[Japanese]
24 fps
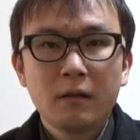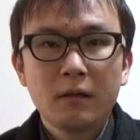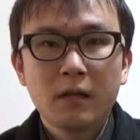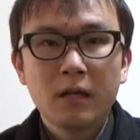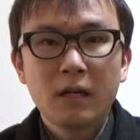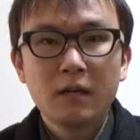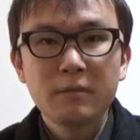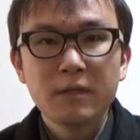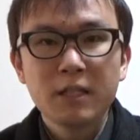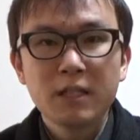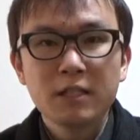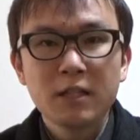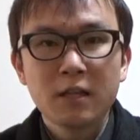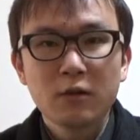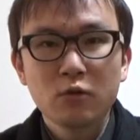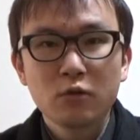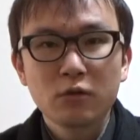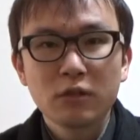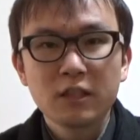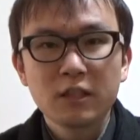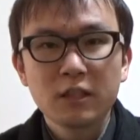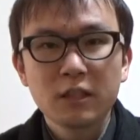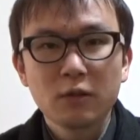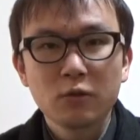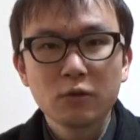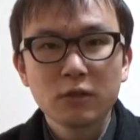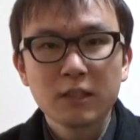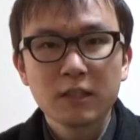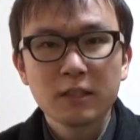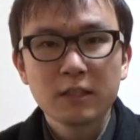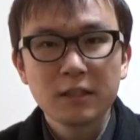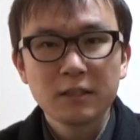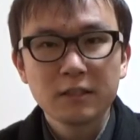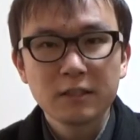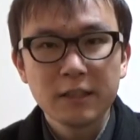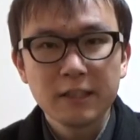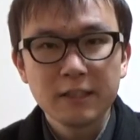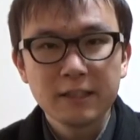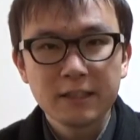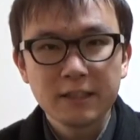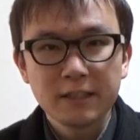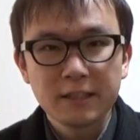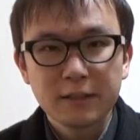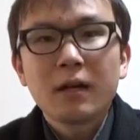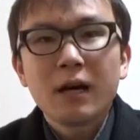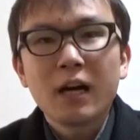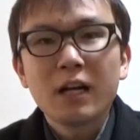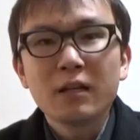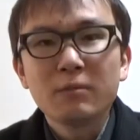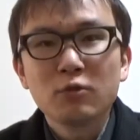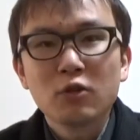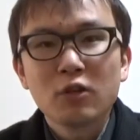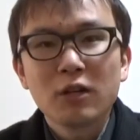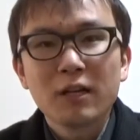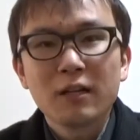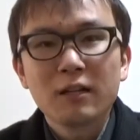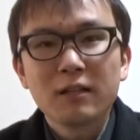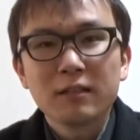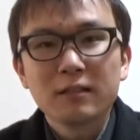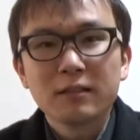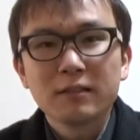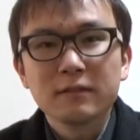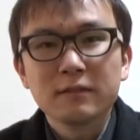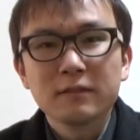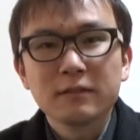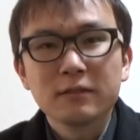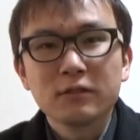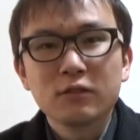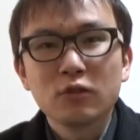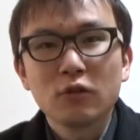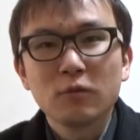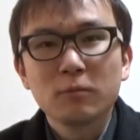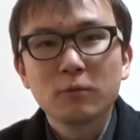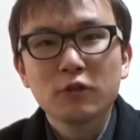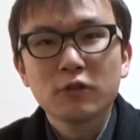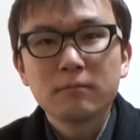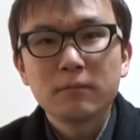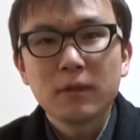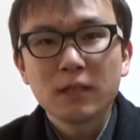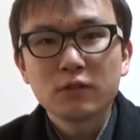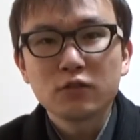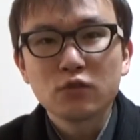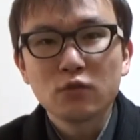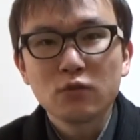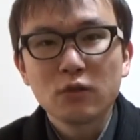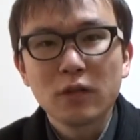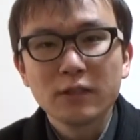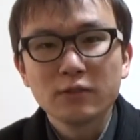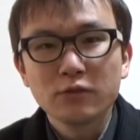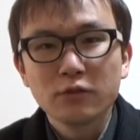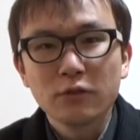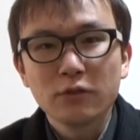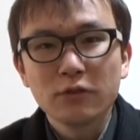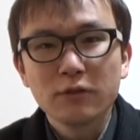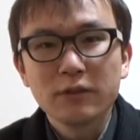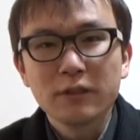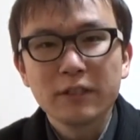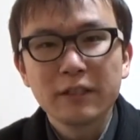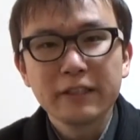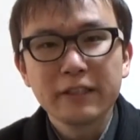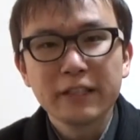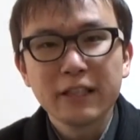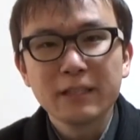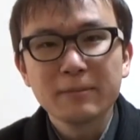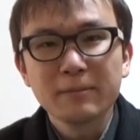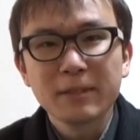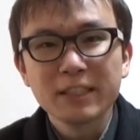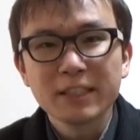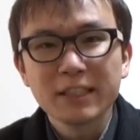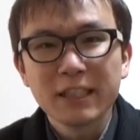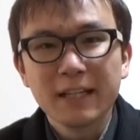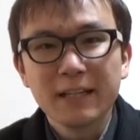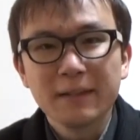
はい、皆さんこんにちは。大塚健二です。相も変わらず、今日もマクドナルド行ってきました。